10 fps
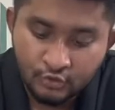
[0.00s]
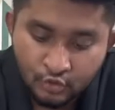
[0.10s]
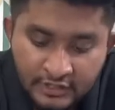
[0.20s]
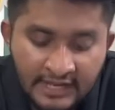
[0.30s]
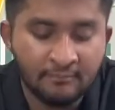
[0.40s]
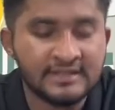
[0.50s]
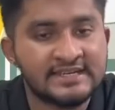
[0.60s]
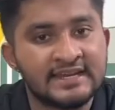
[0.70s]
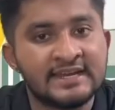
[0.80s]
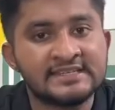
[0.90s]
দুই নাম্বার
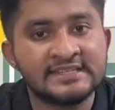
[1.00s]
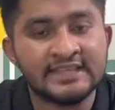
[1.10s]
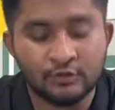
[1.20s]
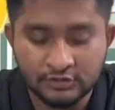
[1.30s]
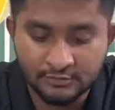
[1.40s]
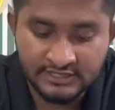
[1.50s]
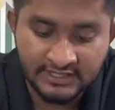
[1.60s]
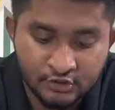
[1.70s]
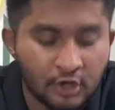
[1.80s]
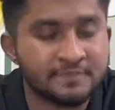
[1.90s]
যেটা নিয়ে চিন্তা করতে হবে সেটা
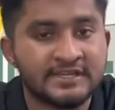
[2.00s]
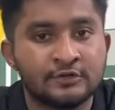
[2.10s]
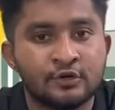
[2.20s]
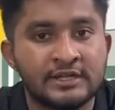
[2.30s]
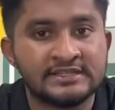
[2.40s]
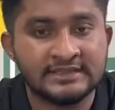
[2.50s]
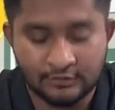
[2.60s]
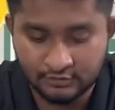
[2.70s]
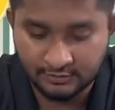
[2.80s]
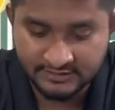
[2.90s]
জব সেক্টর নিয়ে চিন্তা
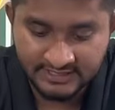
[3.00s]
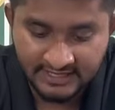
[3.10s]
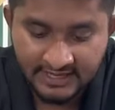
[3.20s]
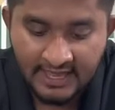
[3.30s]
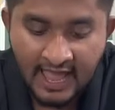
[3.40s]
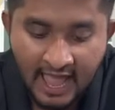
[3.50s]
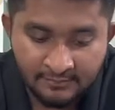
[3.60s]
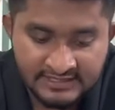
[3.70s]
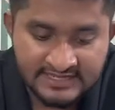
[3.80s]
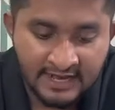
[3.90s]
করতে হবে যে
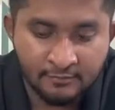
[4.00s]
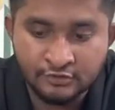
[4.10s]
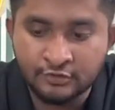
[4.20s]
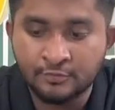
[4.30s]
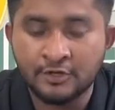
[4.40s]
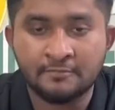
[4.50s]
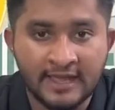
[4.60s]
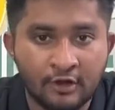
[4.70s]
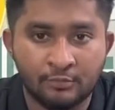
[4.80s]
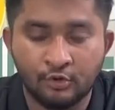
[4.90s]
আমি চার বছর পরে
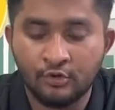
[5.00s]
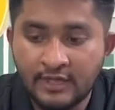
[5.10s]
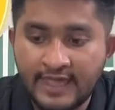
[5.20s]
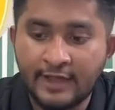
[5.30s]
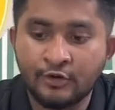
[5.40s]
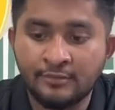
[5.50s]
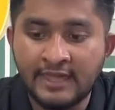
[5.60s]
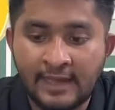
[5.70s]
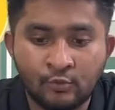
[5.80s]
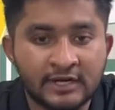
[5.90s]
বের হব এখন আমি
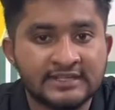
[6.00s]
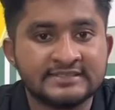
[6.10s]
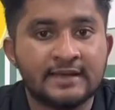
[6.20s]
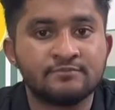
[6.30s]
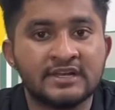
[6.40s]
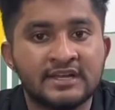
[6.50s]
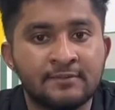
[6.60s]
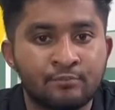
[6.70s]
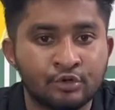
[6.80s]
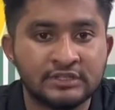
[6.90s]
এমন একটা সাবজেক্ট নিয়ে
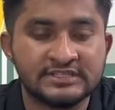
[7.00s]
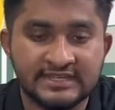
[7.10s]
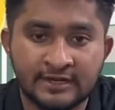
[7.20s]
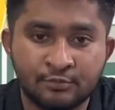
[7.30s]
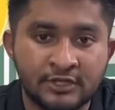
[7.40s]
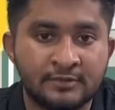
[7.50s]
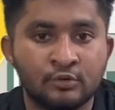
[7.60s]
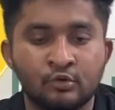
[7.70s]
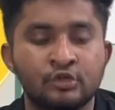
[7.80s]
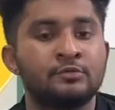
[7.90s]
পড়তেছি যেটার প্রতি আমার
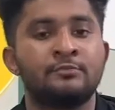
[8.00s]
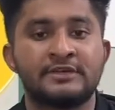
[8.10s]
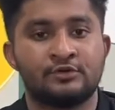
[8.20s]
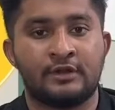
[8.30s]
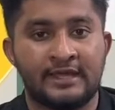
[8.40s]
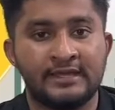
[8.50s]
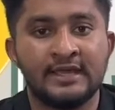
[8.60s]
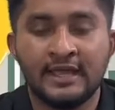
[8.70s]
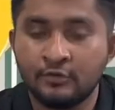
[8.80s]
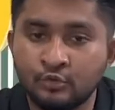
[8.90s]
ন্যূনতম প্যাশন নাই
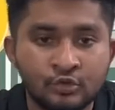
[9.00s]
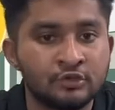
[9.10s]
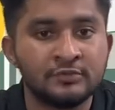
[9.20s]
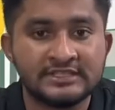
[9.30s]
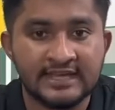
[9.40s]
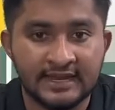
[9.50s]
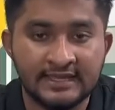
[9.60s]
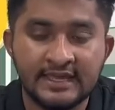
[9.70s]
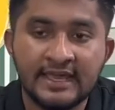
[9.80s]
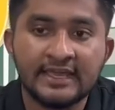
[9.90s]
ন্যূনতম ইচ্ছা নাই
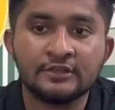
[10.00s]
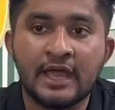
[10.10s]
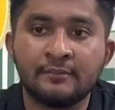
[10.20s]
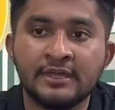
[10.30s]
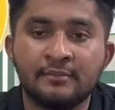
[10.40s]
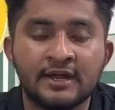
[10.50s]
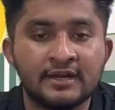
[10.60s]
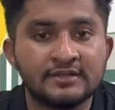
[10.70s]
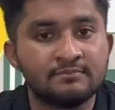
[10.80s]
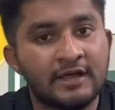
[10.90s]
কিন্তু আমি আবার
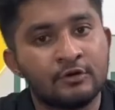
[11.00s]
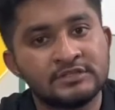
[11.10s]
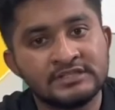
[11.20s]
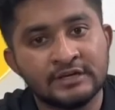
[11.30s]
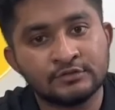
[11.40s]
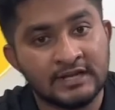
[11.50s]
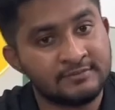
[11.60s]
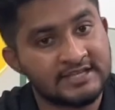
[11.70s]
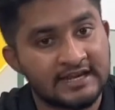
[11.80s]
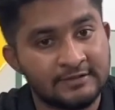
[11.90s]
বের হয়ে চিন্তা করছি না
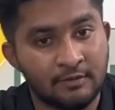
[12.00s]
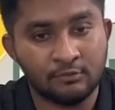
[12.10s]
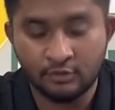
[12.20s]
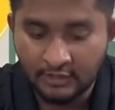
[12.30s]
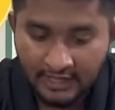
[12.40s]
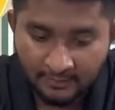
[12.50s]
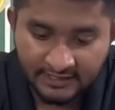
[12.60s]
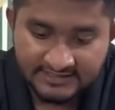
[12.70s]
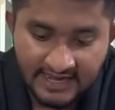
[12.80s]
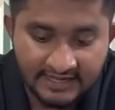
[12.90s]
আমি চাকরি পাবো
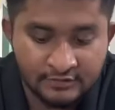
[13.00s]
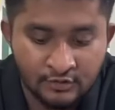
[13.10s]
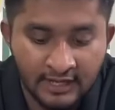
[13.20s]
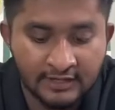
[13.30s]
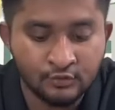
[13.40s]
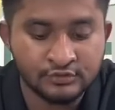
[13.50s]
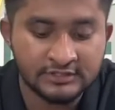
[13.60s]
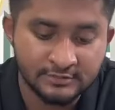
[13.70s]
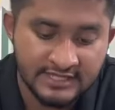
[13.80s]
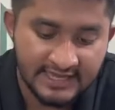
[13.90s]
আমাকে চাকরির জন্য আগে খোঁজ
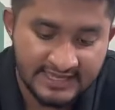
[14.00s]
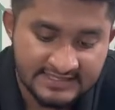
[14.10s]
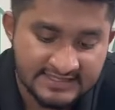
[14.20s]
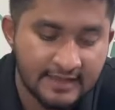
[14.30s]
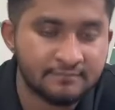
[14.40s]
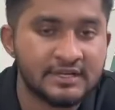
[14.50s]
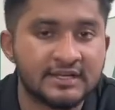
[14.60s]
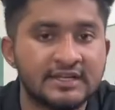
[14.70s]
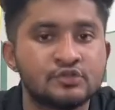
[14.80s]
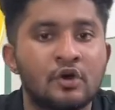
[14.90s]
নিতে হবে যে এই
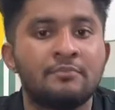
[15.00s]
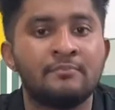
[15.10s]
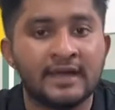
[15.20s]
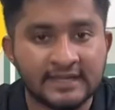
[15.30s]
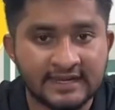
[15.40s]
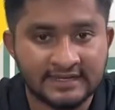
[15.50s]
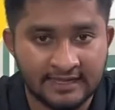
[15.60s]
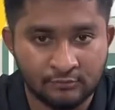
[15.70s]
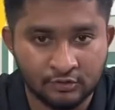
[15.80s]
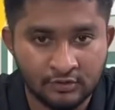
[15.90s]
সাবজেক্টটা জব মার্কেট
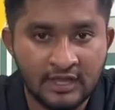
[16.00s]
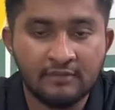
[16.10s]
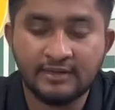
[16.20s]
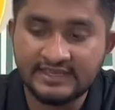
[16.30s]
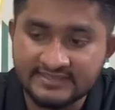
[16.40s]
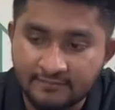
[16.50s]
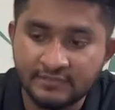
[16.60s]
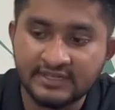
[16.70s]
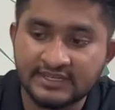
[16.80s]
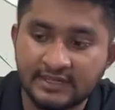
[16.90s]
কেমন বা এই
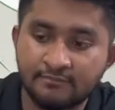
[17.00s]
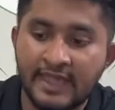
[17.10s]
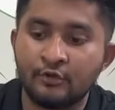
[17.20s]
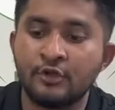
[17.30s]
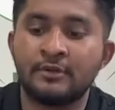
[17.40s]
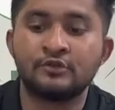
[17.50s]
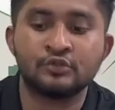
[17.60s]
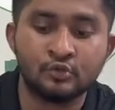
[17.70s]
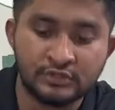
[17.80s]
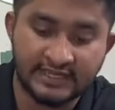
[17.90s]
সাবজেক্টটা থেকে বের হয়ে
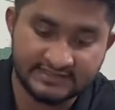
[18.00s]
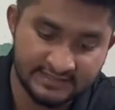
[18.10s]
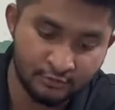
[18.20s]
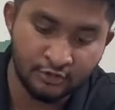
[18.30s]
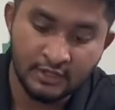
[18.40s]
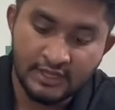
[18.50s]
মানুষজন কোথায় গেছে এবং